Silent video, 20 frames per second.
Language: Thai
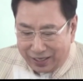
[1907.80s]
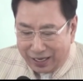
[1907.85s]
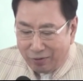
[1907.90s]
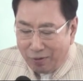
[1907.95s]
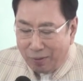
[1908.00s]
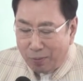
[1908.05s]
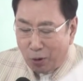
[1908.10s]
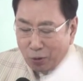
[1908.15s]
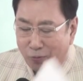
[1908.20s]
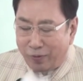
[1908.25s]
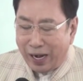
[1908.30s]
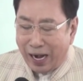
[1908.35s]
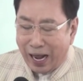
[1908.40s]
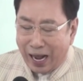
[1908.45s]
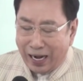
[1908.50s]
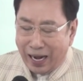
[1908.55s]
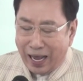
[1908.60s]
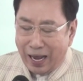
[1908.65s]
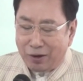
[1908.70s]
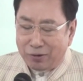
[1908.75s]
คิดว่าหมดเวลา
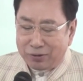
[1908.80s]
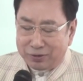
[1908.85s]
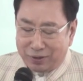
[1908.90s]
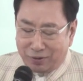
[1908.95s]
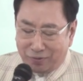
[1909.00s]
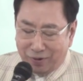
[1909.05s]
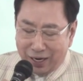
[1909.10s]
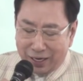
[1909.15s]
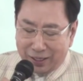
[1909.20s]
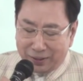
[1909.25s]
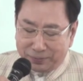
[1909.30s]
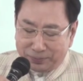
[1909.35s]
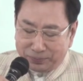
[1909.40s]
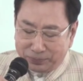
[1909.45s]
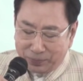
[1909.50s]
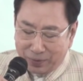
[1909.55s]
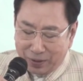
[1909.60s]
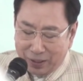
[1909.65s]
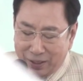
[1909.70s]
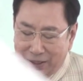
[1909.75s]
แล้วแต่ว่า
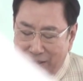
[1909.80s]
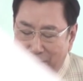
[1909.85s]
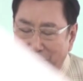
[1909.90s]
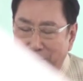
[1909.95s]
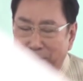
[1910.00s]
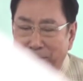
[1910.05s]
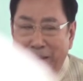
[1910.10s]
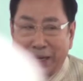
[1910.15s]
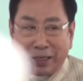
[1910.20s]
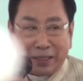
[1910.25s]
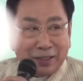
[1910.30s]
ไป